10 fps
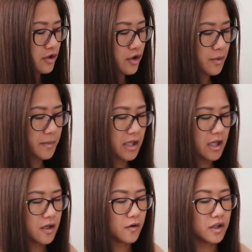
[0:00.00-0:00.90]
Yun, yun yung
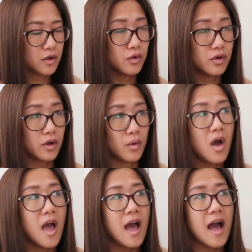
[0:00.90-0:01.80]
binili ko kay Tokyo.
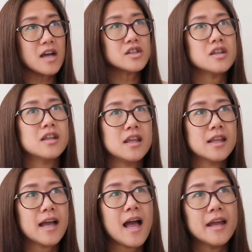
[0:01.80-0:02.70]
Actually,
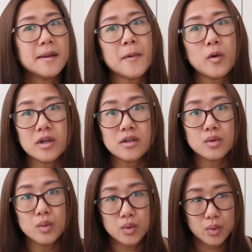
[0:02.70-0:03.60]
naghahanap ako ng
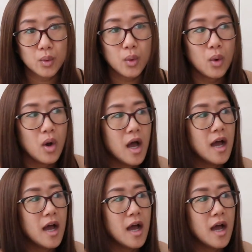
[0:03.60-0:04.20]
tutu.